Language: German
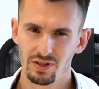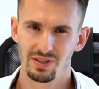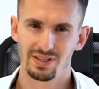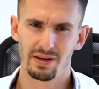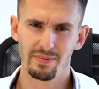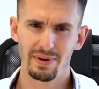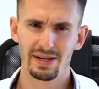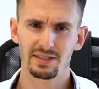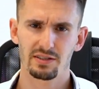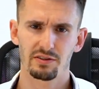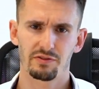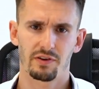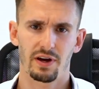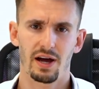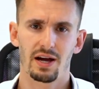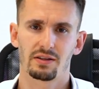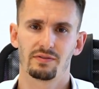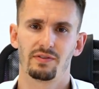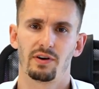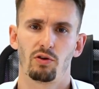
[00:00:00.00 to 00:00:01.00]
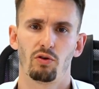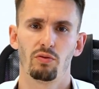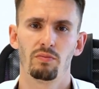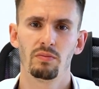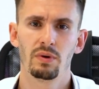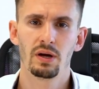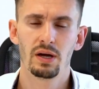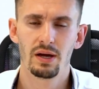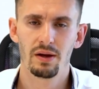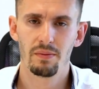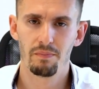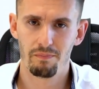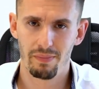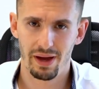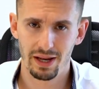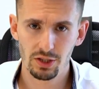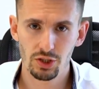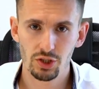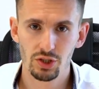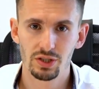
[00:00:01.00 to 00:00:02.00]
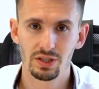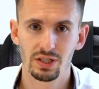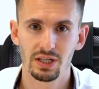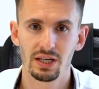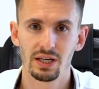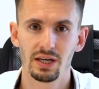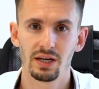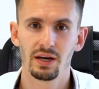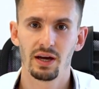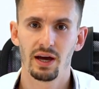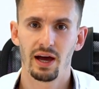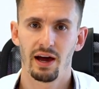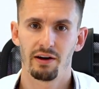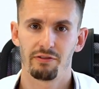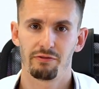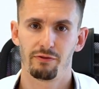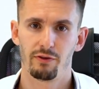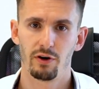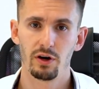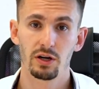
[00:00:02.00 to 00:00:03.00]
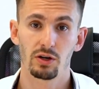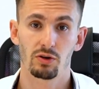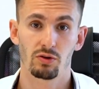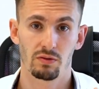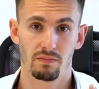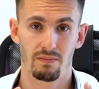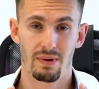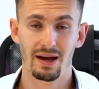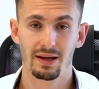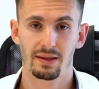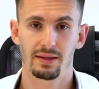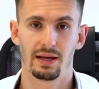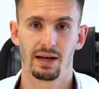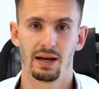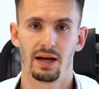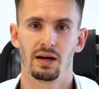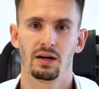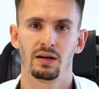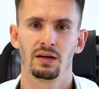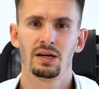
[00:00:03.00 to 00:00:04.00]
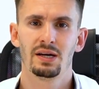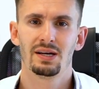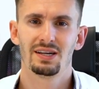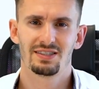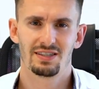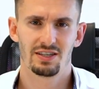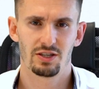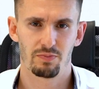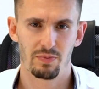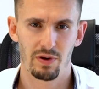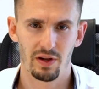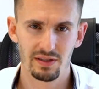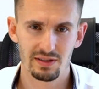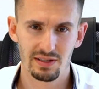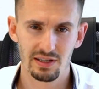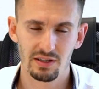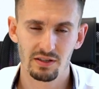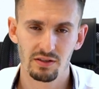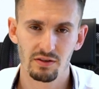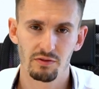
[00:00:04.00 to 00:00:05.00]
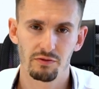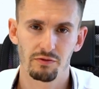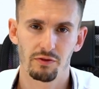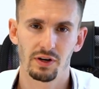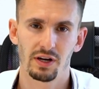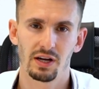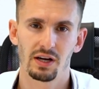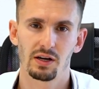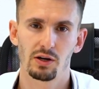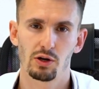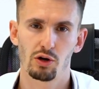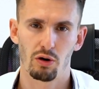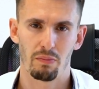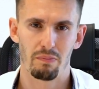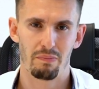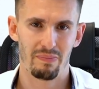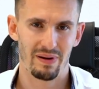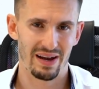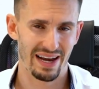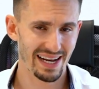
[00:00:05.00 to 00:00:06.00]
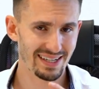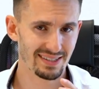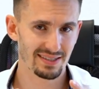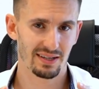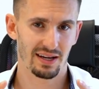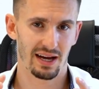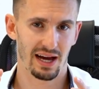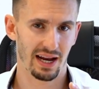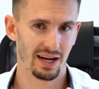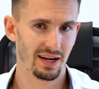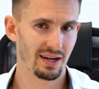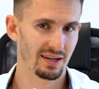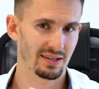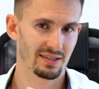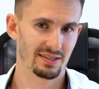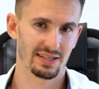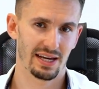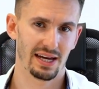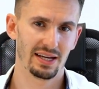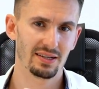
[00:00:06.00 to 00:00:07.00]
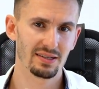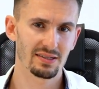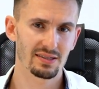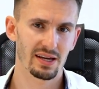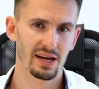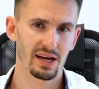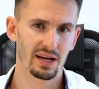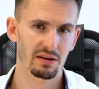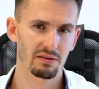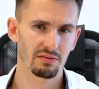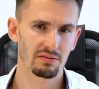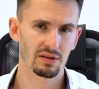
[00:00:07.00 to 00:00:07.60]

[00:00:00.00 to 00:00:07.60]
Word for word: du dich jemals gefragt, warum Menschen, die Erfolg und Macht erlangen, sich plötzlich von einer komplett anderen Seite zeigen?